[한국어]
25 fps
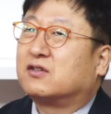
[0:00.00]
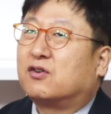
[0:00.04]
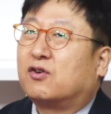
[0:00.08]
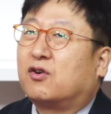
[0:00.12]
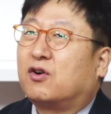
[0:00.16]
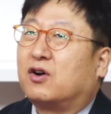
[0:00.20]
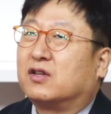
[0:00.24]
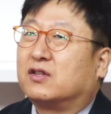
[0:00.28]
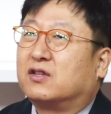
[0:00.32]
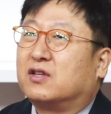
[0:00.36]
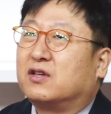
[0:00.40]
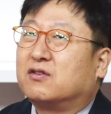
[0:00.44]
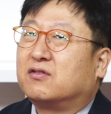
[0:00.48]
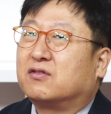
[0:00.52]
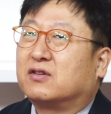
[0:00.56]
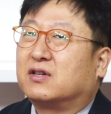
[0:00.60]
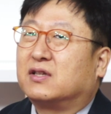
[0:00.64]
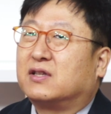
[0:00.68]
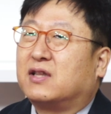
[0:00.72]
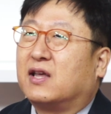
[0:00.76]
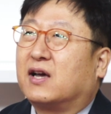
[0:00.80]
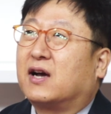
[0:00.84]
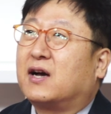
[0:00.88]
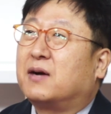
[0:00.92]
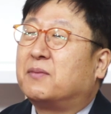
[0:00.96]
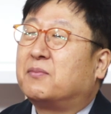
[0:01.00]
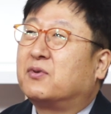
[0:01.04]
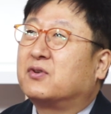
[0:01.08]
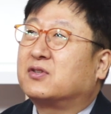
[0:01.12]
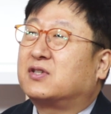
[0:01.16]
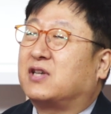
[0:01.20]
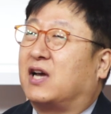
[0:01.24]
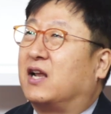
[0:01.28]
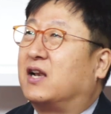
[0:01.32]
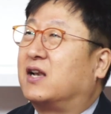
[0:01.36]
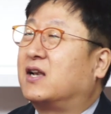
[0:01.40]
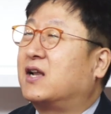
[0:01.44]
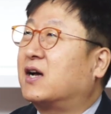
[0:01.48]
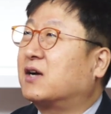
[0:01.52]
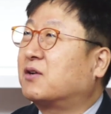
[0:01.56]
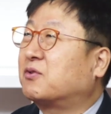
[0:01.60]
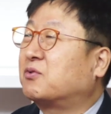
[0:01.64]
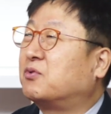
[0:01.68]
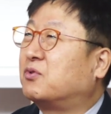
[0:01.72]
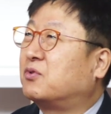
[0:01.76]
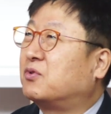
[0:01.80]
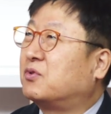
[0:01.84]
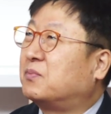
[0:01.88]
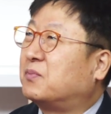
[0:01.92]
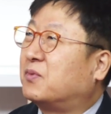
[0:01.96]
것 같아요. 그러니까 내가 뭐
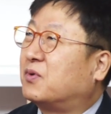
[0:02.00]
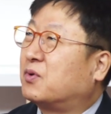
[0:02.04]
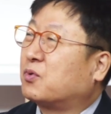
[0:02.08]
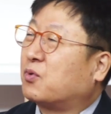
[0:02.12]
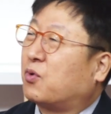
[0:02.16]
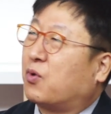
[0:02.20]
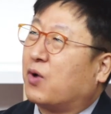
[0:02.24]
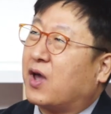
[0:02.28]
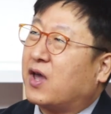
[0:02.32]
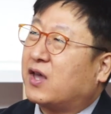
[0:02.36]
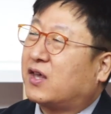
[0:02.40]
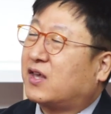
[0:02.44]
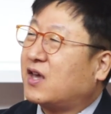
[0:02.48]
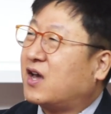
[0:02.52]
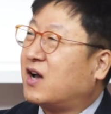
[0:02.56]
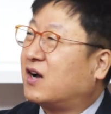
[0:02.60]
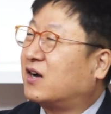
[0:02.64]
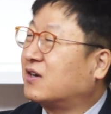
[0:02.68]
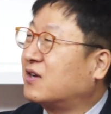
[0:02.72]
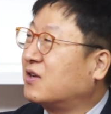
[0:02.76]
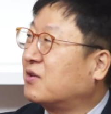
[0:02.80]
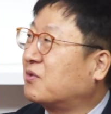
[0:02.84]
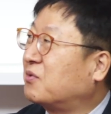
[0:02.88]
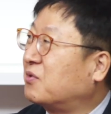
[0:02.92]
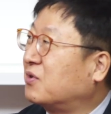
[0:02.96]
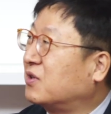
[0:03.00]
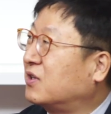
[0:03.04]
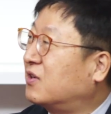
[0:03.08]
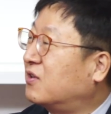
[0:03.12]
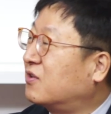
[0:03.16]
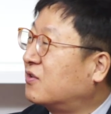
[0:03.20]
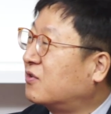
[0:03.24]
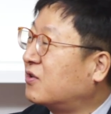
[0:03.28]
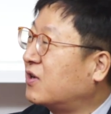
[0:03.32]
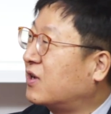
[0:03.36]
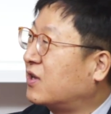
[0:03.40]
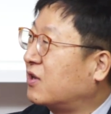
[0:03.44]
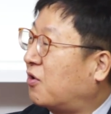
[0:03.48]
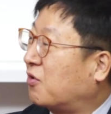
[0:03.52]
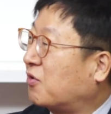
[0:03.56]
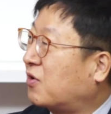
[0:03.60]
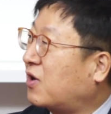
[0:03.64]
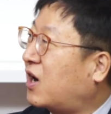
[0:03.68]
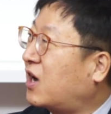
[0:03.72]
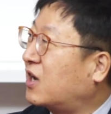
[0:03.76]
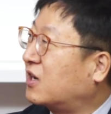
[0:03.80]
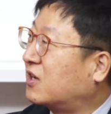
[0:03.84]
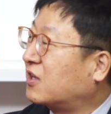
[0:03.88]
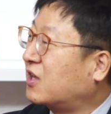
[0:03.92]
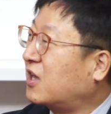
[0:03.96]
잘났고 뭐 고액 계약을 했고 이런 거에
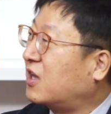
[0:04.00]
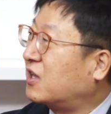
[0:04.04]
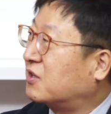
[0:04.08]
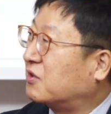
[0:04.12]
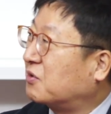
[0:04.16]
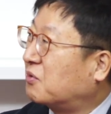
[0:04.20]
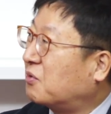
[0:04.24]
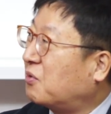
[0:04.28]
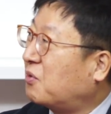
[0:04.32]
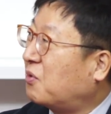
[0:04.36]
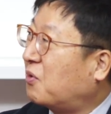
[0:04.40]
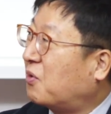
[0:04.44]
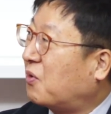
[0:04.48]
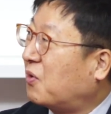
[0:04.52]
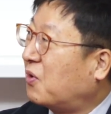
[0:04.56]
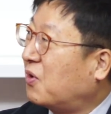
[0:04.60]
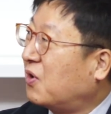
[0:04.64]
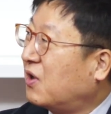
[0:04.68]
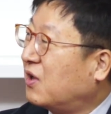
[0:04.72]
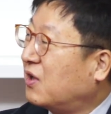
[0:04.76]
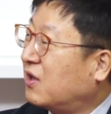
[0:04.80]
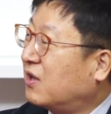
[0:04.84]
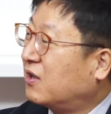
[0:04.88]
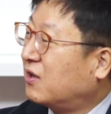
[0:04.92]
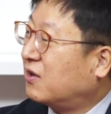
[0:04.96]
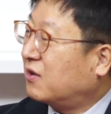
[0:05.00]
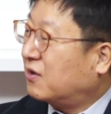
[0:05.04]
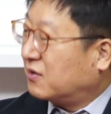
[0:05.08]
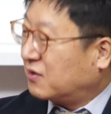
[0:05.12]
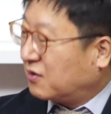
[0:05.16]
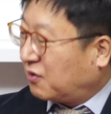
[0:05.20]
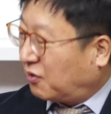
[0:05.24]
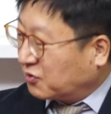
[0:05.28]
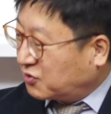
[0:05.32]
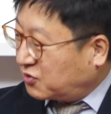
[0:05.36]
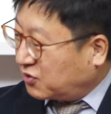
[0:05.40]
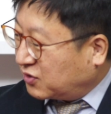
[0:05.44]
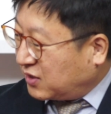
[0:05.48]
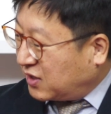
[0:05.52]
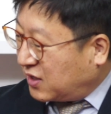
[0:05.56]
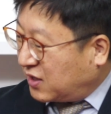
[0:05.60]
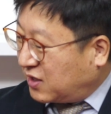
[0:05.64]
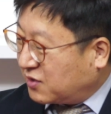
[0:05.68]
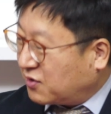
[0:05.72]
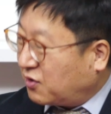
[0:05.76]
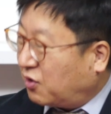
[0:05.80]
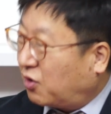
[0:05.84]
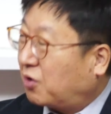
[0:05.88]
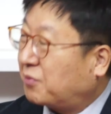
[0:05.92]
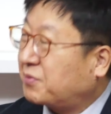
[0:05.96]
열광하는 게 아니고 네. 음,
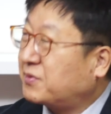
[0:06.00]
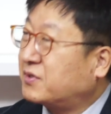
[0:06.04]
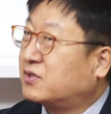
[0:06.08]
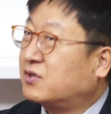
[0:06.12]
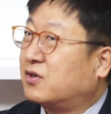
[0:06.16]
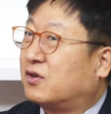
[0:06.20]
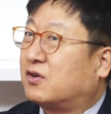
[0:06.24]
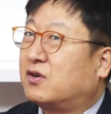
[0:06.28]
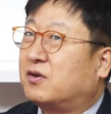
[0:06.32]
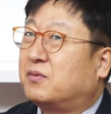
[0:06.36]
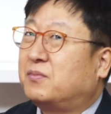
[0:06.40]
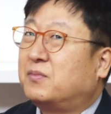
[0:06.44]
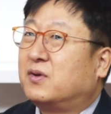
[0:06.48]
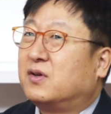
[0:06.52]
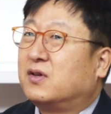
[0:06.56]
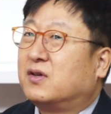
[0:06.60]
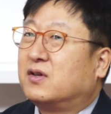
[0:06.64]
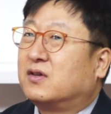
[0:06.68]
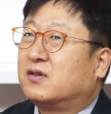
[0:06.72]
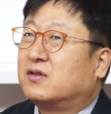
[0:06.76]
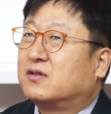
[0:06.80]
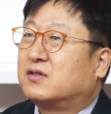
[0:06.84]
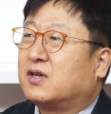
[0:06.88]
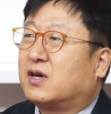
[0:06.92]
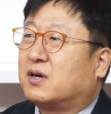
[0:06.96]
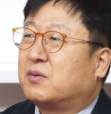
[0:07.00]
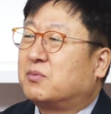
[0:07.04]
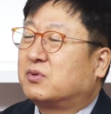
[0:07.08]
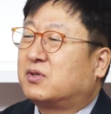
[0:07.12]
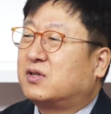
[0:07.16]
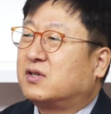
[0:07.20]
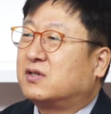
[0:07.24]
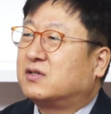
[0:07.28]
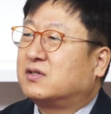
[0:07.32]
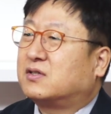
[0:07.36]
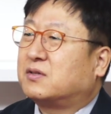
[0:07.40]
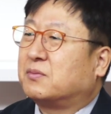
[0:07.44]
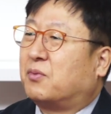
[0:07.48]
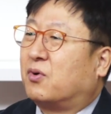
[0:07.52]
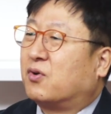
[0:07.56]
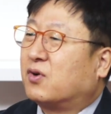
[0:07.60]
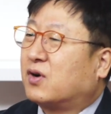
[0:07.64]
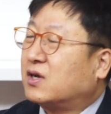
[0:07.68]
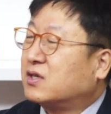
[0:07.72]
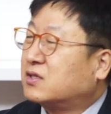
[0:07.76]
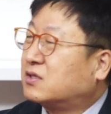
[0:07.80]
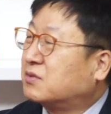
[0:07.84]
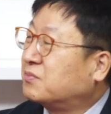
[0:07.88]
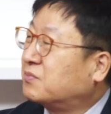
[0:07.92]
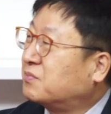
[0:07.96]
어쩌다 영업인처럼 제가 볼 때는 이제
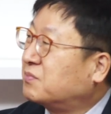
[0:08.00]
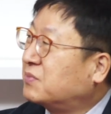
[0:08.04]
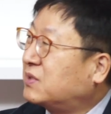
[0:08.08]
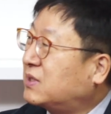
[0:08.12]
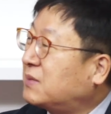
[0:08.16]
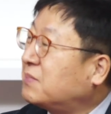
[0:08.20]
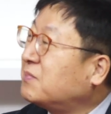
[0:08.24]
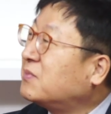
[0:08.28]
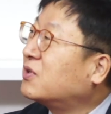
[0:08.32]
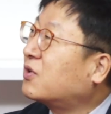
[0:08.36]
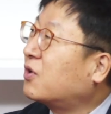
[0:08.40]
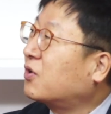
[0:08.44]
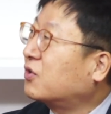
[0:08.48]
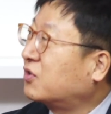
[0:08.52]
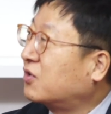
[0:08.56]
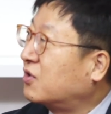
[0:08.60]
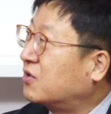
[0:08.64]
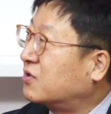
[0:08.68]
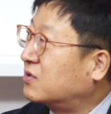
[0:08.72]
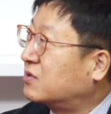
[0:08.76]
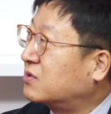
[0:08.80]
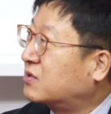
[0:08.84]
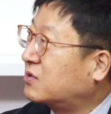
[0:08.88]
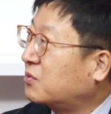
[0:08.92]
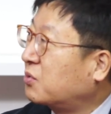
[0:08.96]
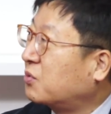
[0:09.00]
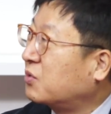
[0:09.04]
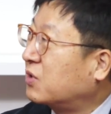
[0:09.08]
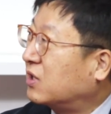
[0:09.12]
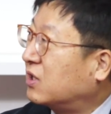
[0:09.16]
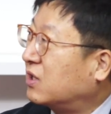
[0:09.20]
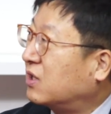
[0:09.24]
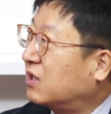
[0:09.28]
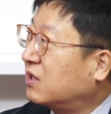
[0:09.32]
뭔가 좀 힘들었던 스토리,